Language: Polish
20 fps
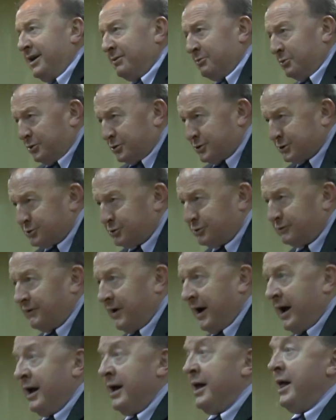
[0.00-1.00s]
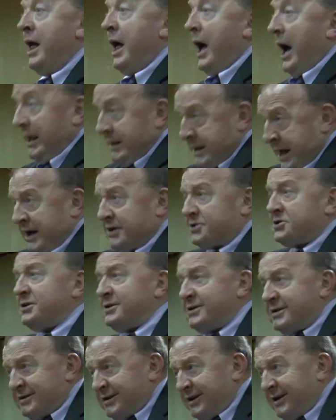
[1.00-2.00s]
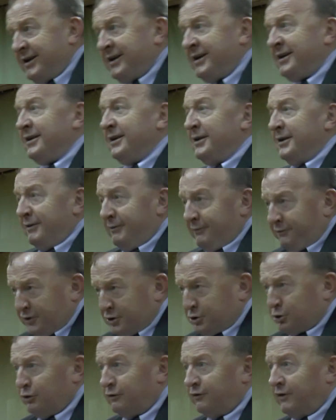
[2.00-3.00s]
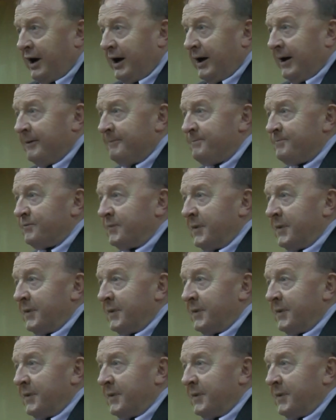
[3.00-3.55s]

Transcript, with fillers: tam odsuwa, a naszych się wysuwa.